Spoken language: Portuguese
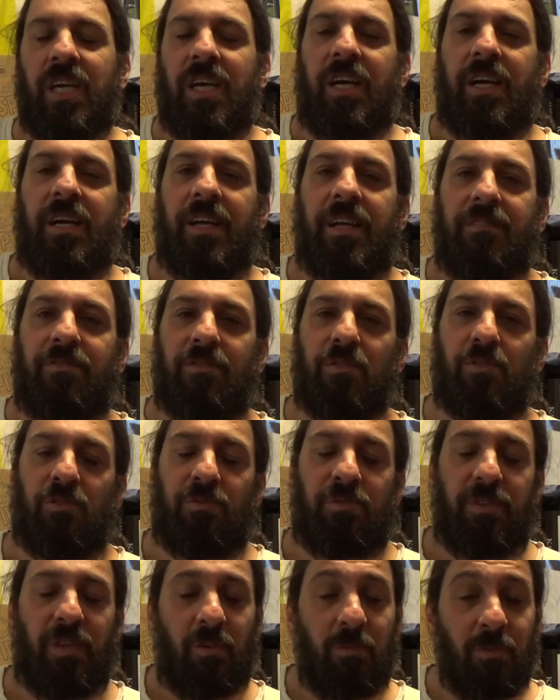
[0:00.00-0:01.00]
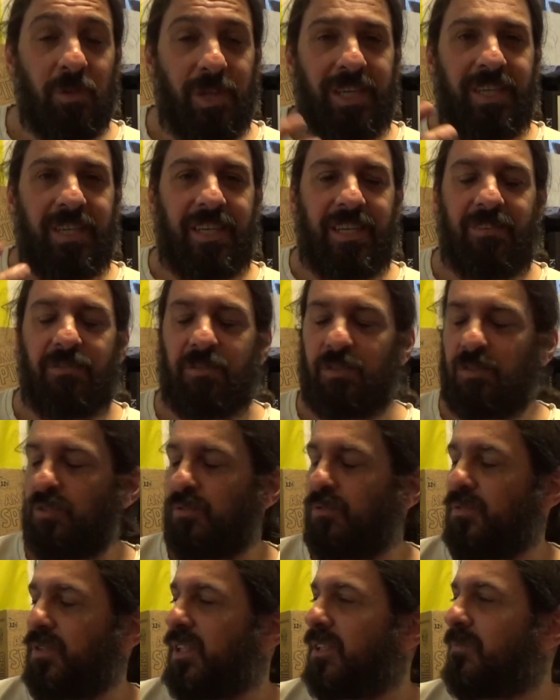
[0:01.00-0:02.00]
é, filosofia, como que ele lê
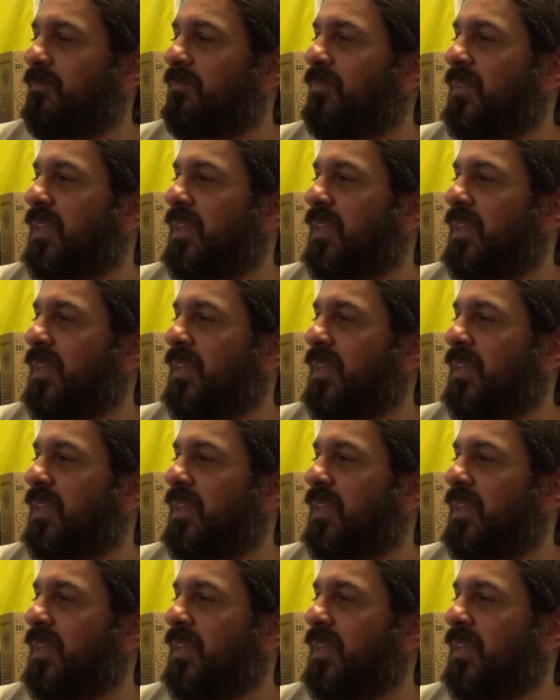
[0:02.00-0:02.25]
filosofia.